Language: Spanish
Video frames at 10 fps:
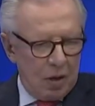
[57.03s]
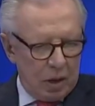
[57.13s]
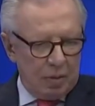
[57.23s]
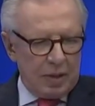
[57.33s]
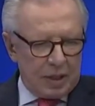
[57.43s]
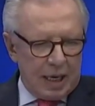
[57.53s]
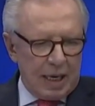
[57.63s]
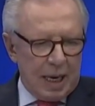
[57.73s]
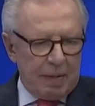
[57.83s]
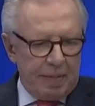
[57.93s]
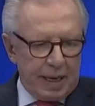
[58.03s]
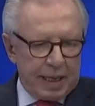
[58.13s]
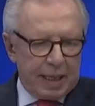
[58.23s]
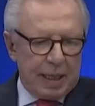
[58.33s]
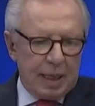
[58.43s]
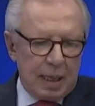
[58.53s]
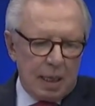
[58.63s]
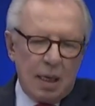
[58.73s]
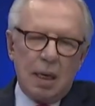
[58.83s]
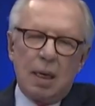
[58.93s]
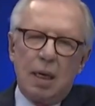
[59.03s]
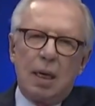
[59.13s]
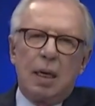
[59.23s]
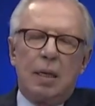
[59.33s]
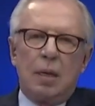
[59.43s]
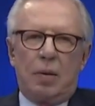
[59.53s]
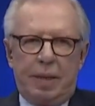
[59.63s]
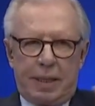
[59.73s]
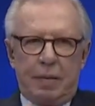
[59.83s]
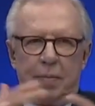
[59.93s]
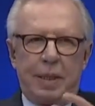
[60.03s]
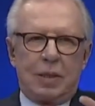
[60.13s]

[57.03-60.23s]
yo te voy a extrañar verte. Digo, verte en